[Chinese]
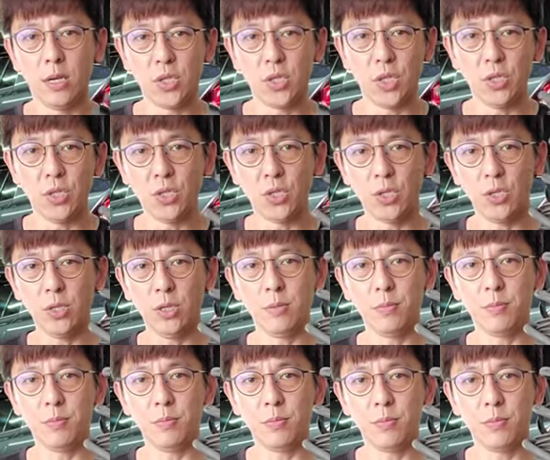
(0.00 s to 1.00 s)
形式
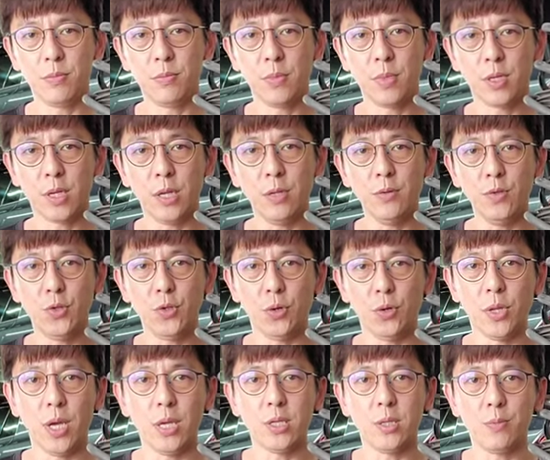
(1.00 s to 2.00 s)
跟
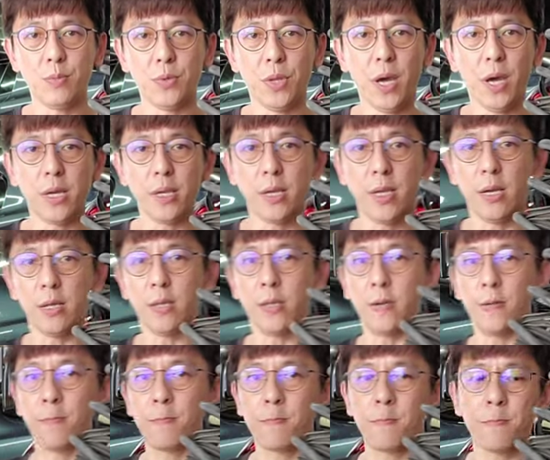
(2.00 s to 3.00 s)
九代是不太一样
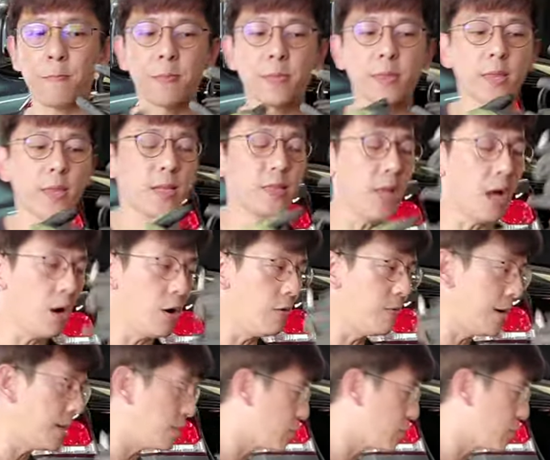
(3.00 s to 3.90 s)
的。那后方